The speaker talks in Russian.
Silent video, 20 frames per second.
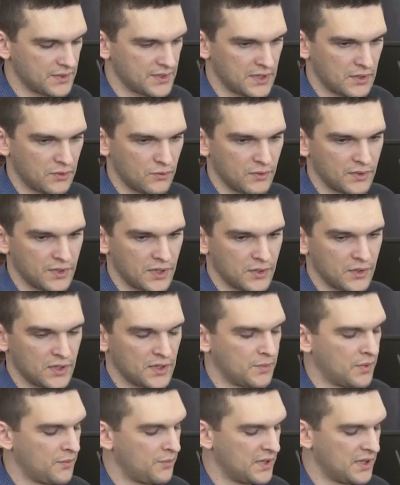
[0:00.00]
салона от
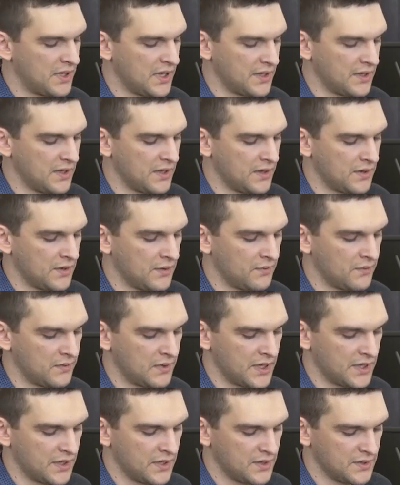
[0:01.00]
попадания
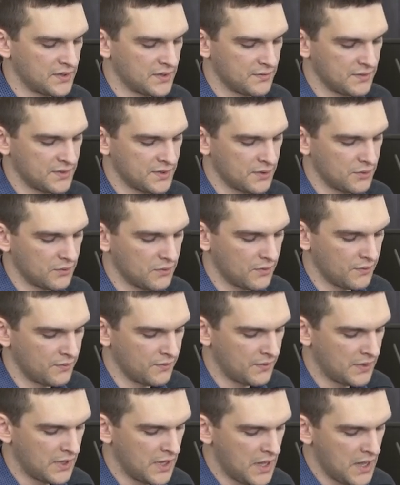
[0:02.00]
влаги и сквозняков,
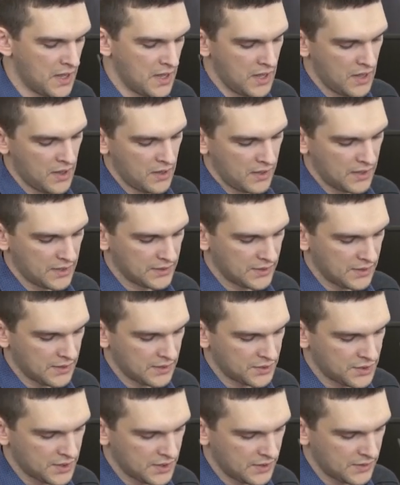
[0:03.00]
а
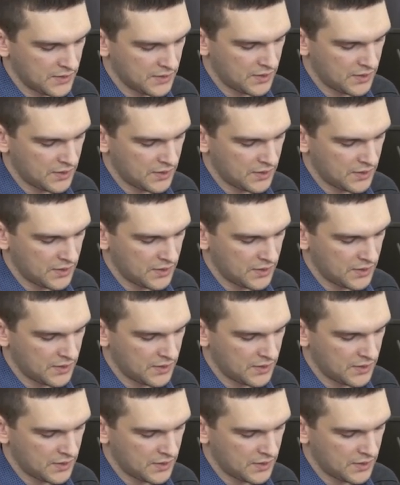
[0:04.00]
также